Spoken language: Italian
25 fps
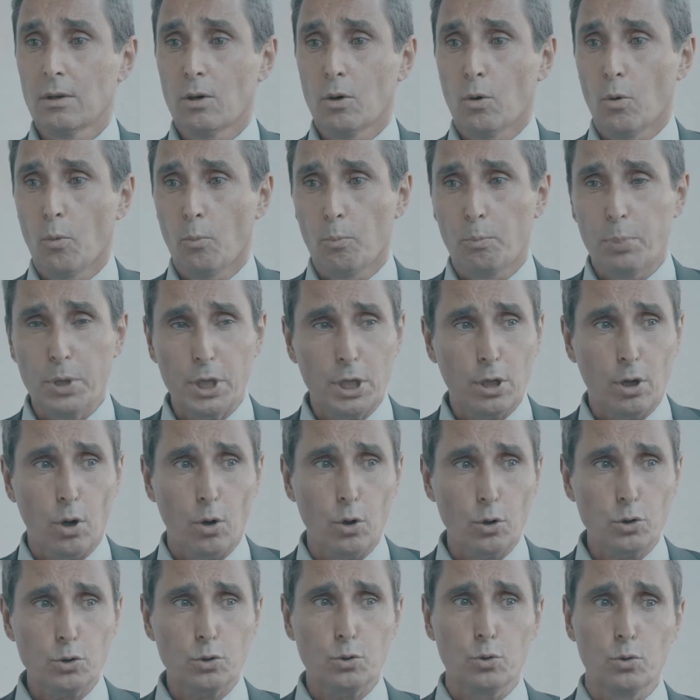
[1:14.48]
un
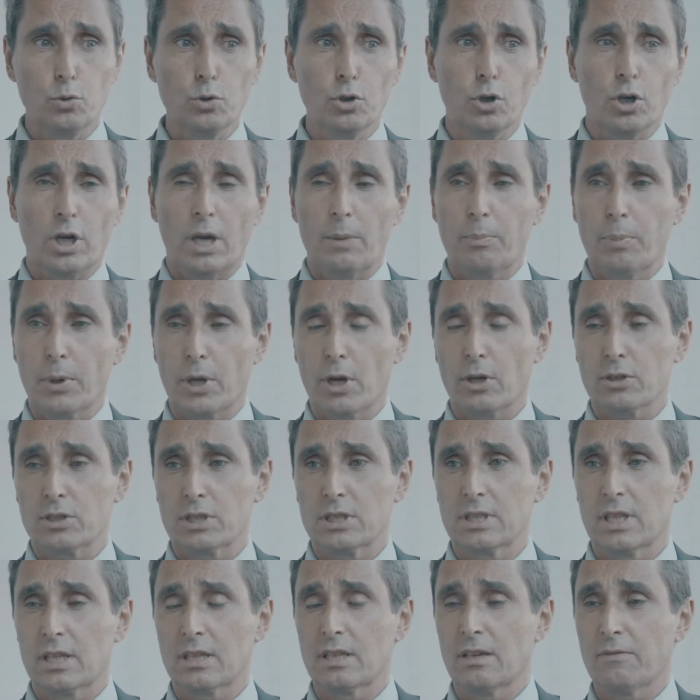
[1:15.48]
piccolo studio che però si
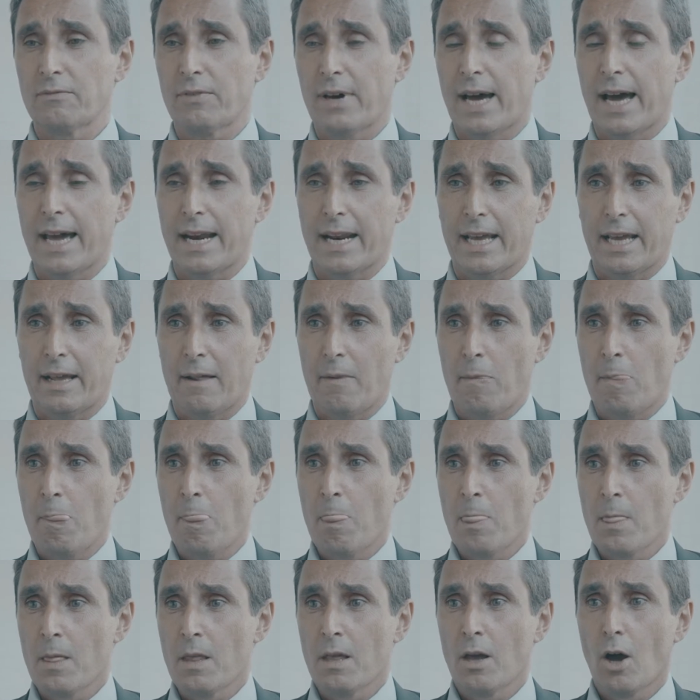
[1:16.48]
dà da fare,
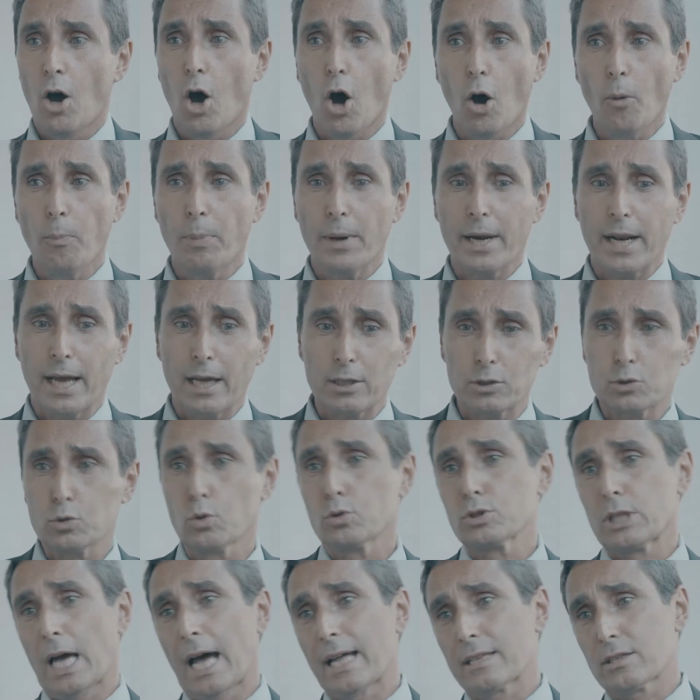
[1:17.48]
opera su,
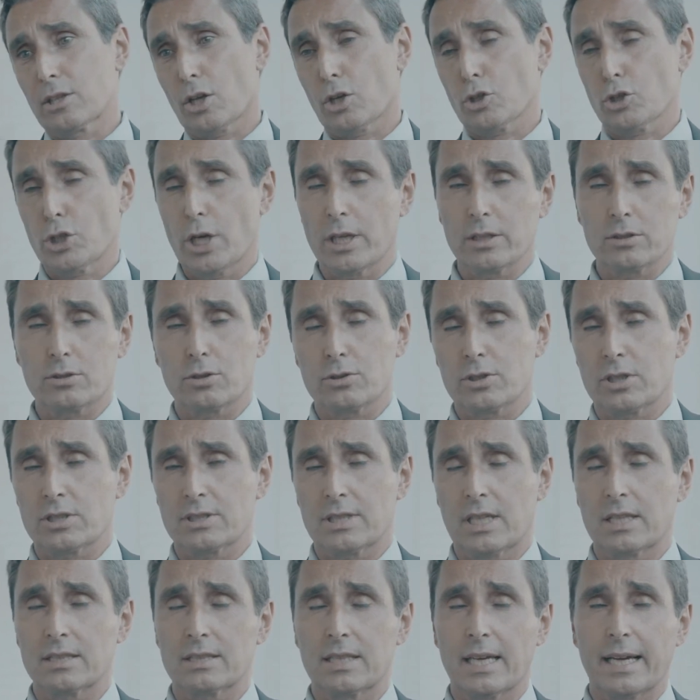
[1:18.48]
a
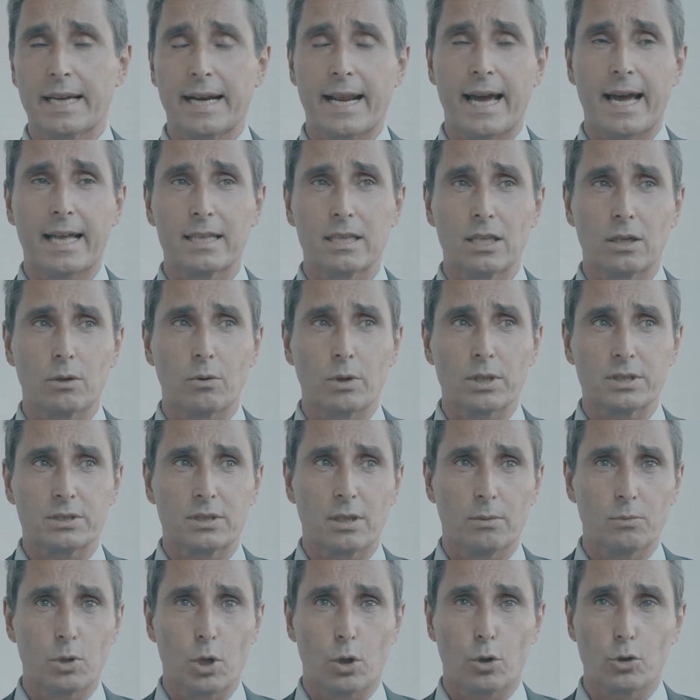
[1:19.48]
360 gradi, questo
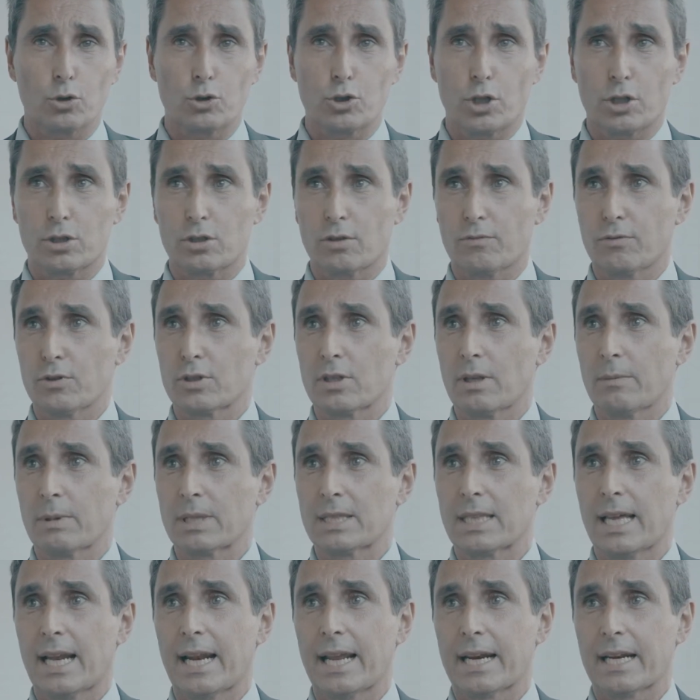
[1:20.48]
è il mio concetto
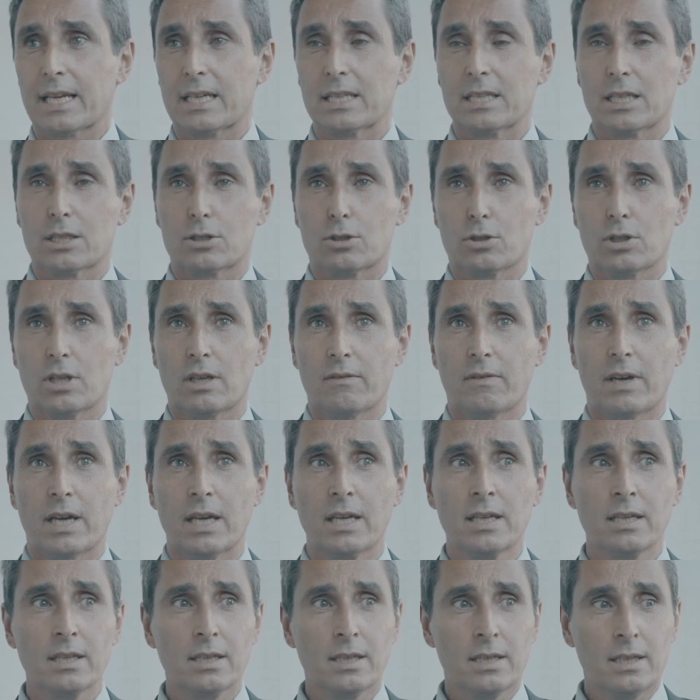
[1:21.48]
fondamentale, l'architetto deve
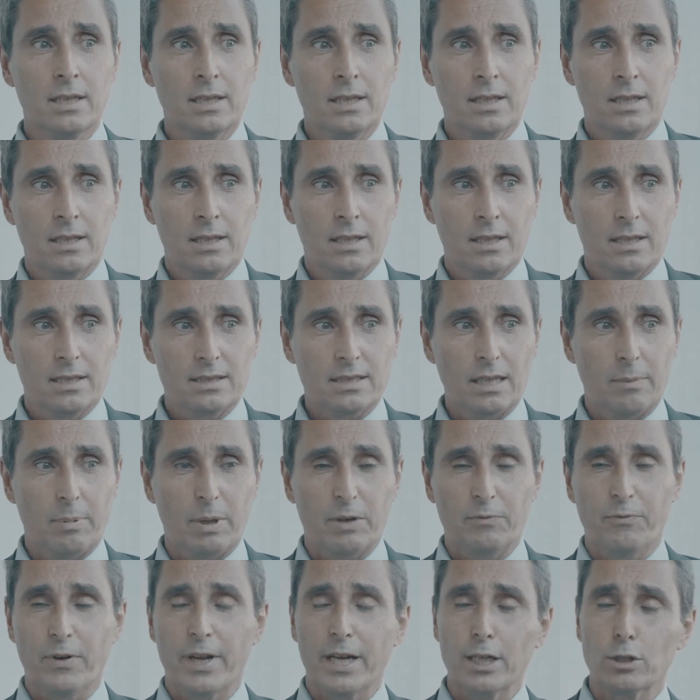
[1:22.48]
saper
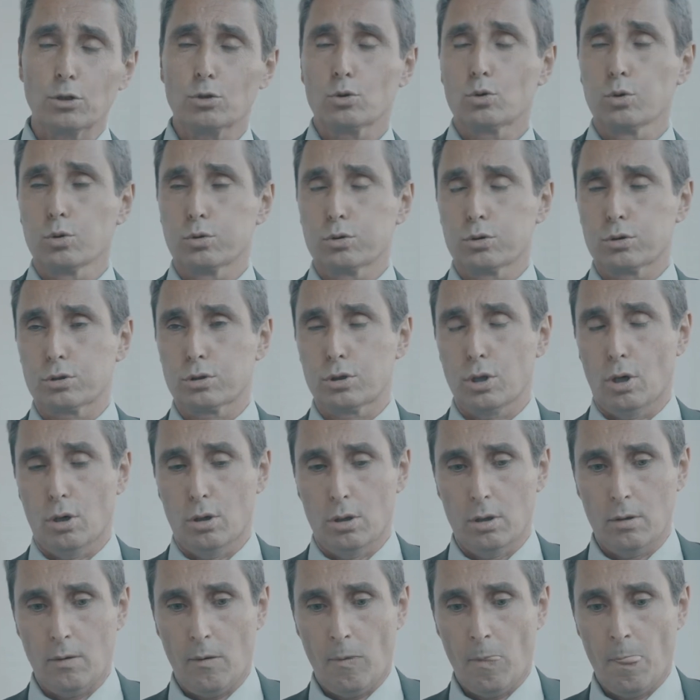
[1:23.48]
fare tutto,
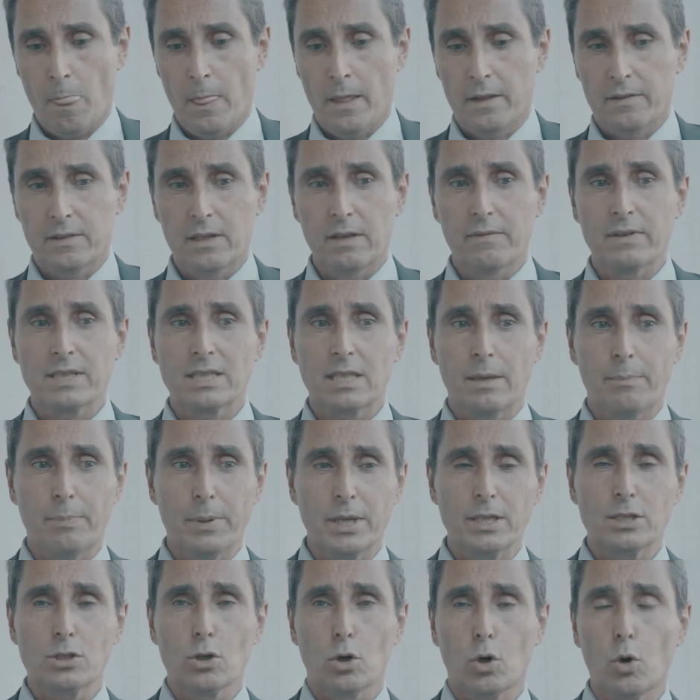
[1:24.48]
deve
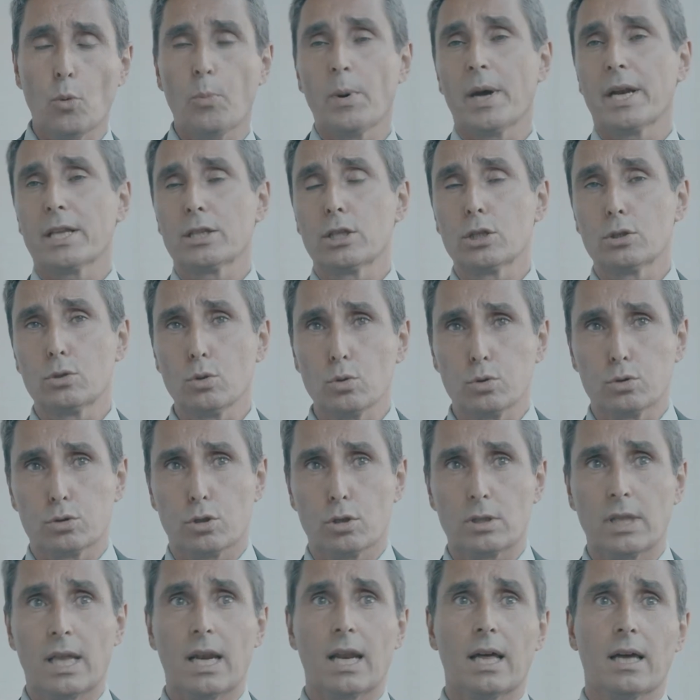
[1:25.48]
sapersi occupare di tutto,
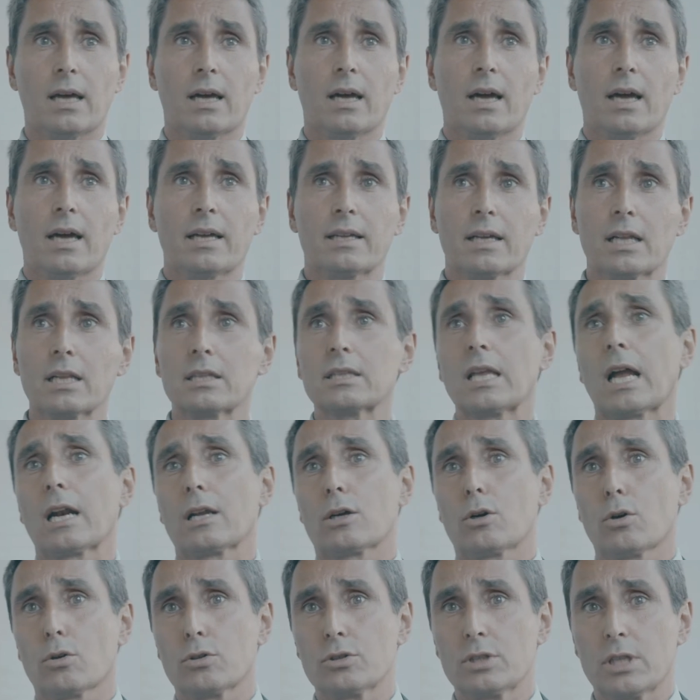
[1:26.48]
dalla dal
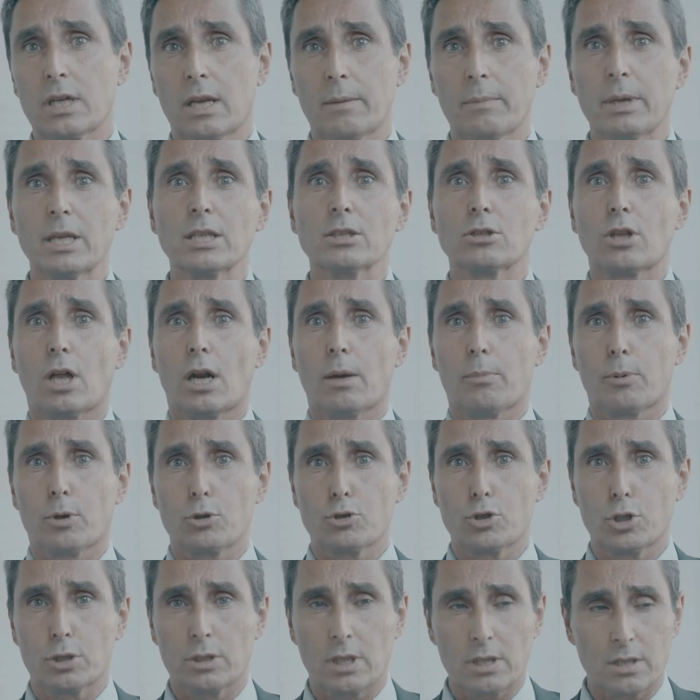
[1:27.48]
coordinamento alla
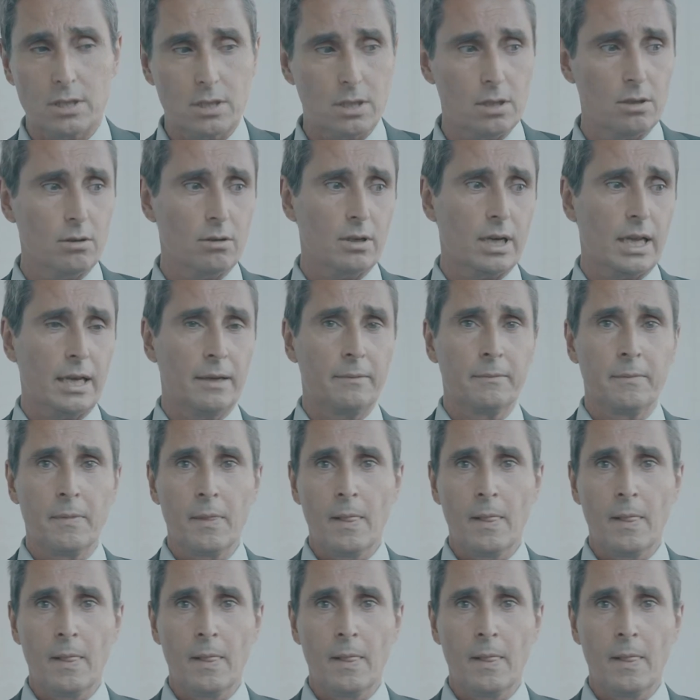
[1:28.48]
progettazione,